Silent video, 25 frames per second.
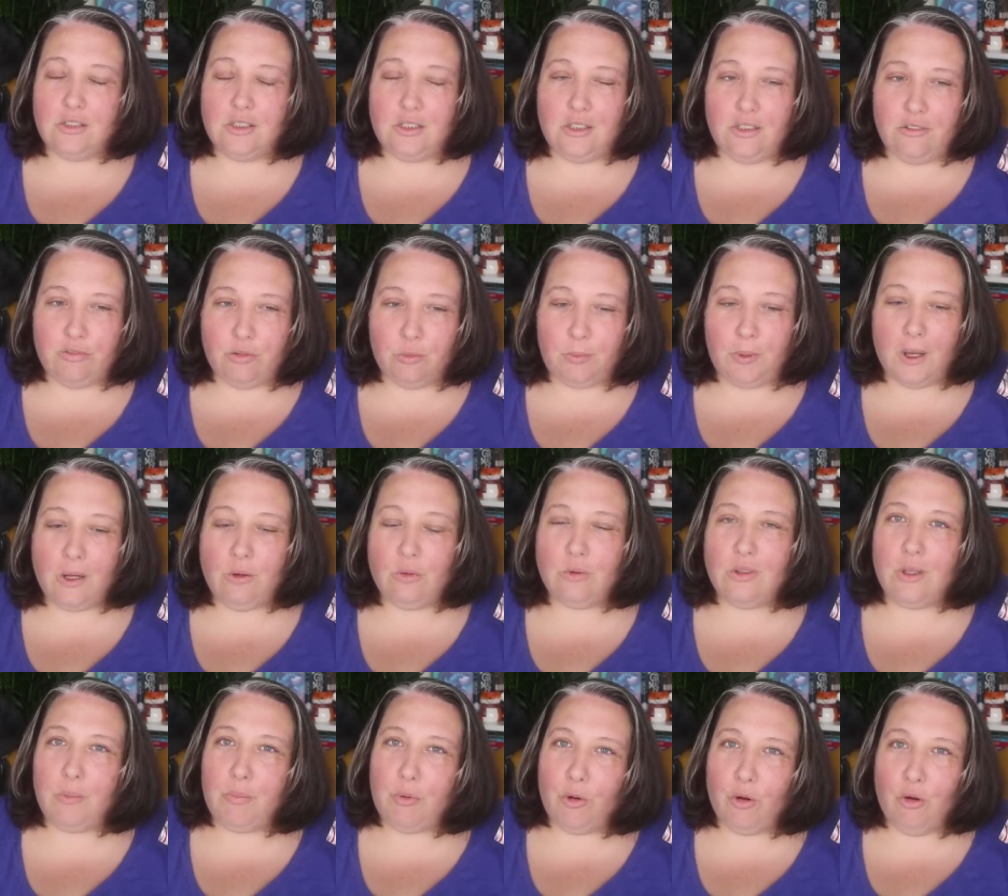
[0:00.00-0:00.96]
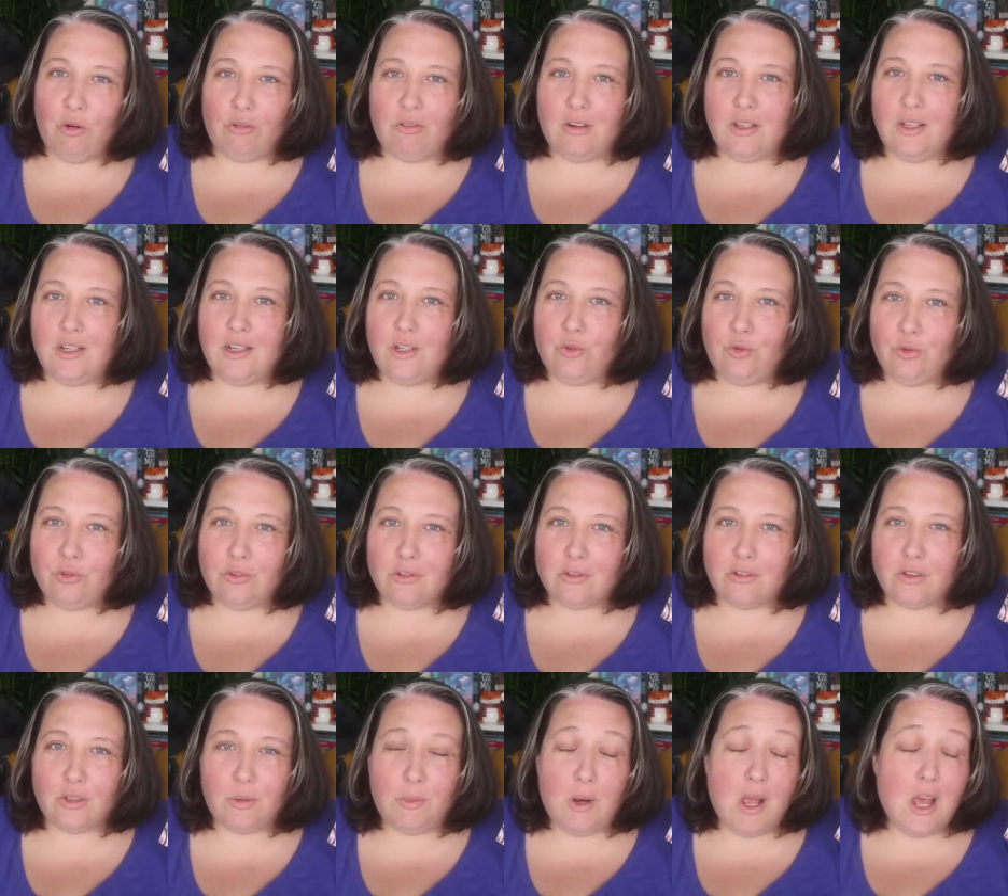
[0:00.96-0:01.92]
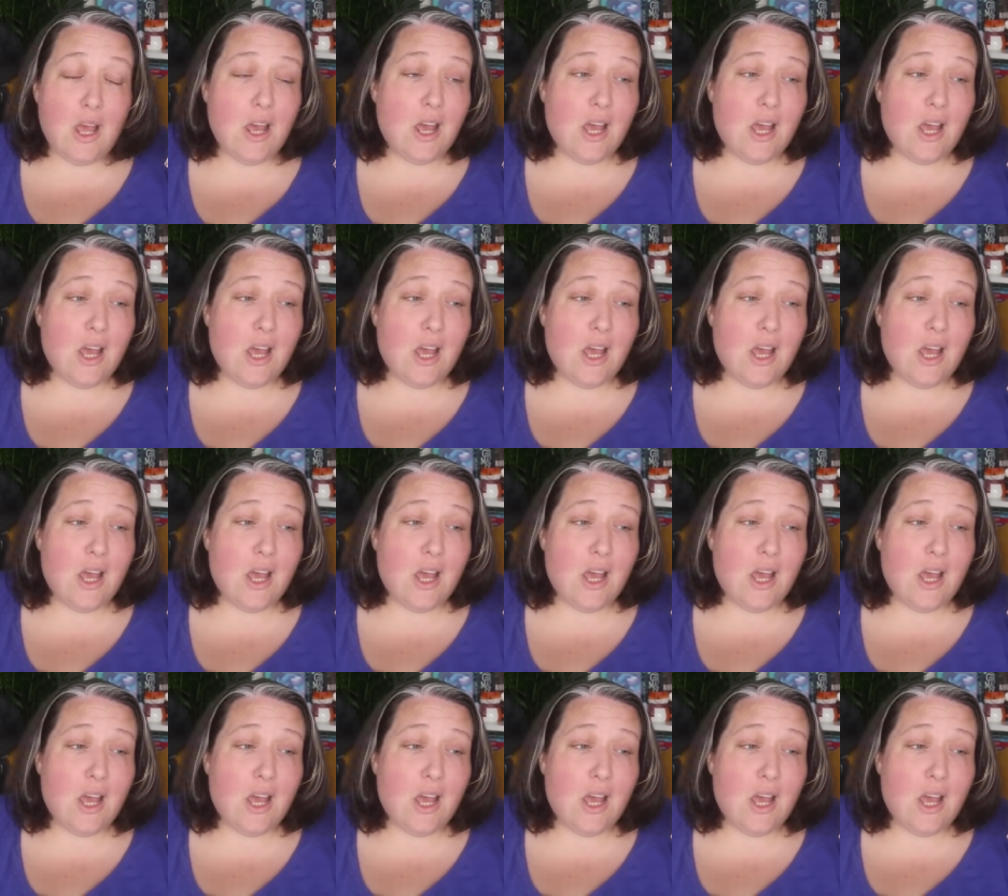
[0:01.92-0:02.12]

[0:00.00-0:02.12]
Il faut pas qu'on ait peur, on va y aller tous ensemble,